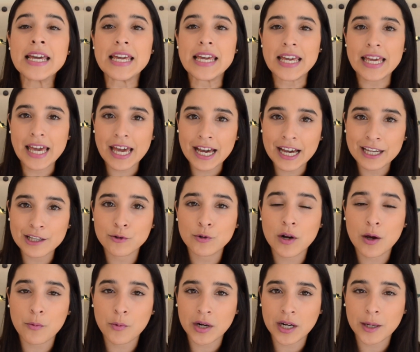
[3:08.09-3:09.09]
y que haya
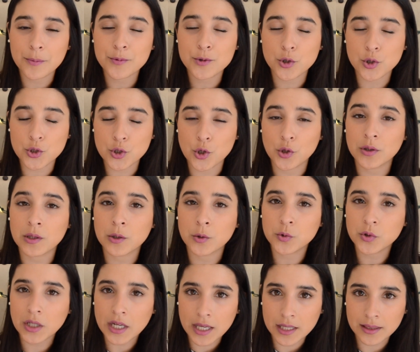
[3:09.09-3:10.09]
una buena absorción de
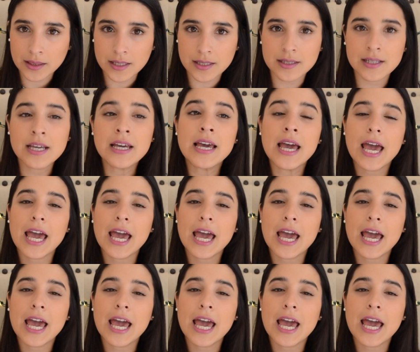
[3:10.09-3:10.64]
nutrientes.